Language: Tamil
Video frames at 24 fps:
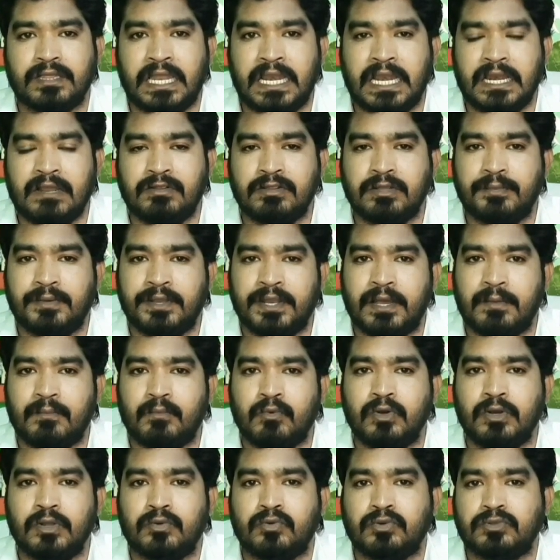தலையில் வந்து பார்த்தீங்கன்னா
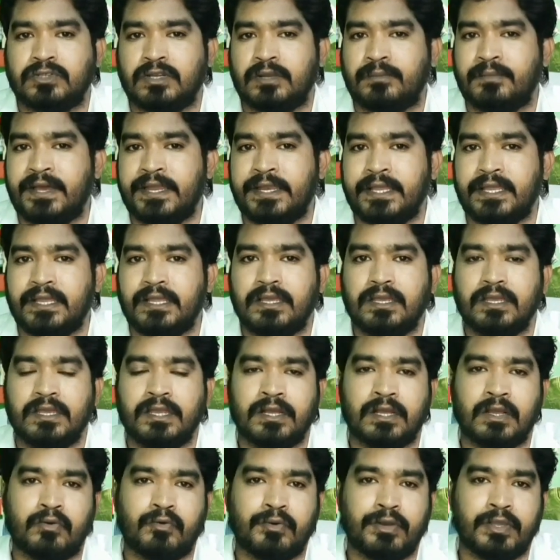முள்ளு குத்துற மாதிரி
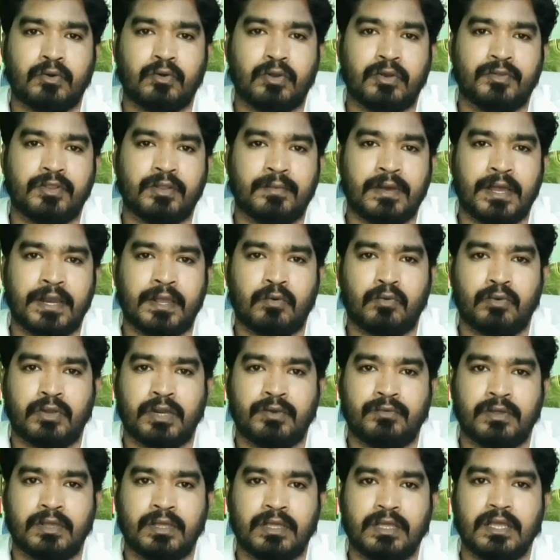இருக்கக்கூடிய ஒரு விதமான
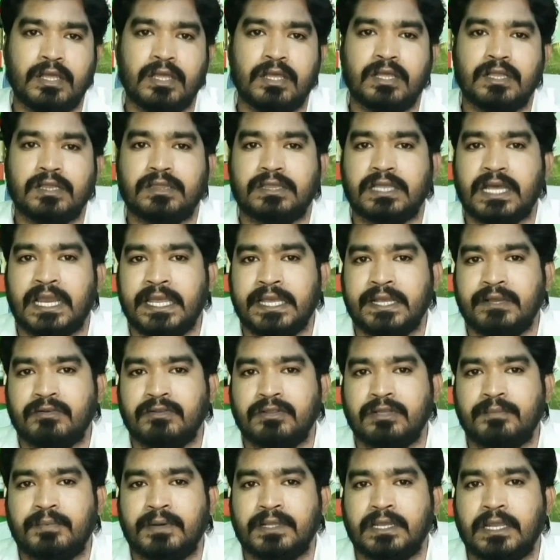உணர்வு தலைக்கு
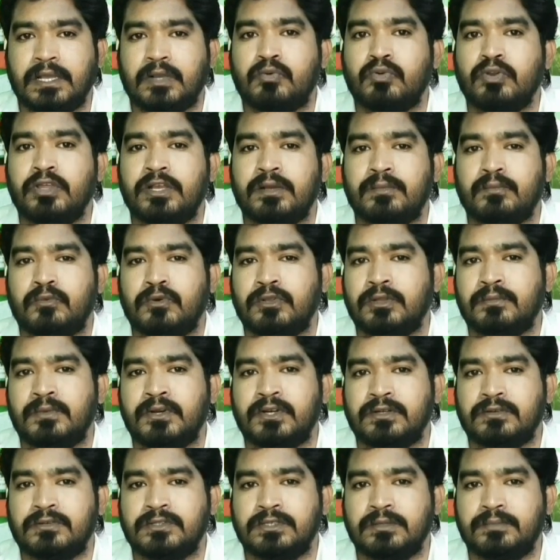வந்து பார்த்தீங்கன்னா குளிக்கும் போது
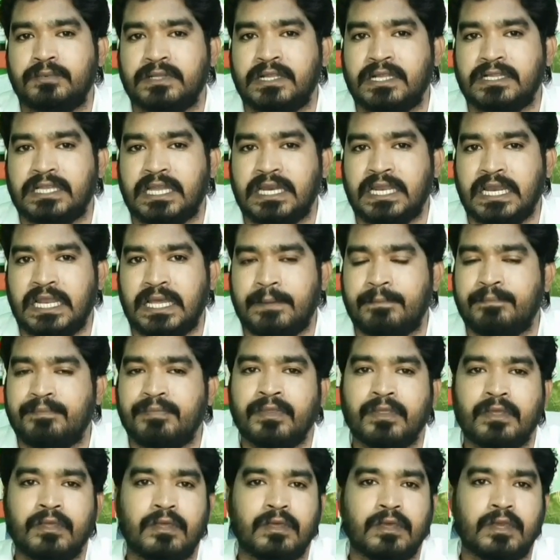மட்டும் வந்து பார்த்தீங்கன்னா தலையில்
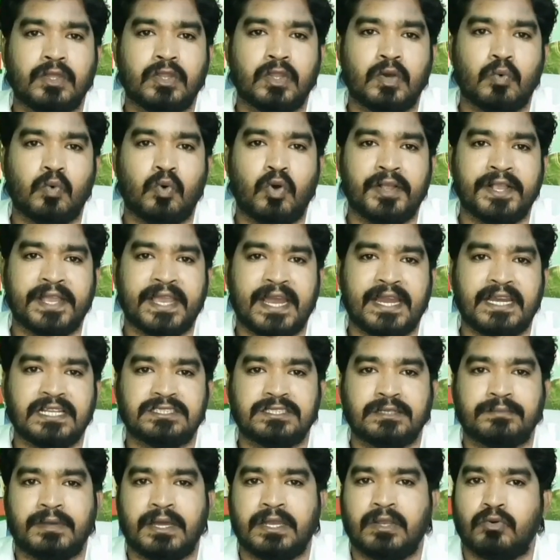ஏதோ ஓங்கி
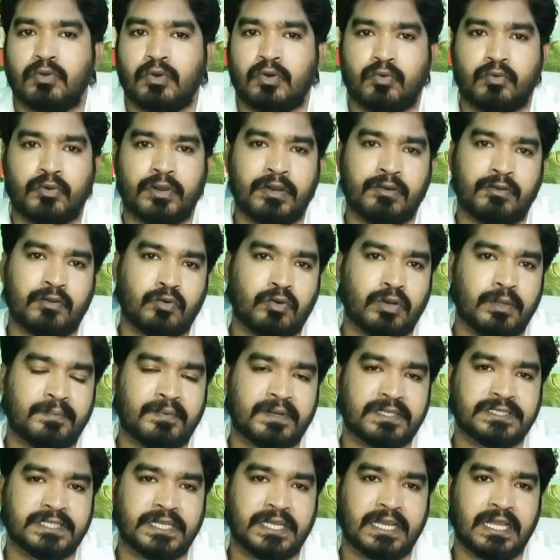அடிச்ச மாதிரி ஒரு உணரக்கூடிய
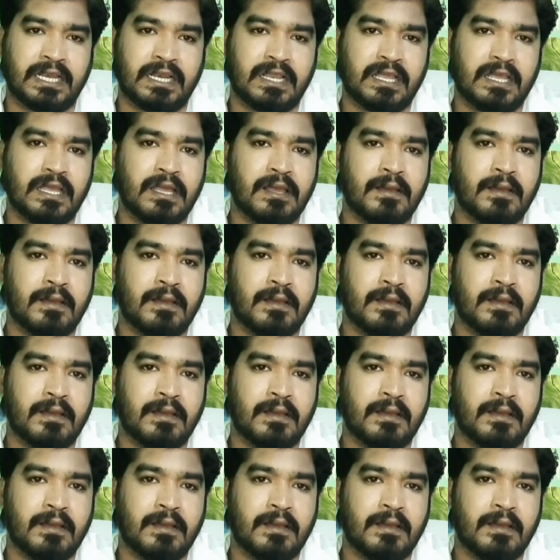பிரச்சனைகள்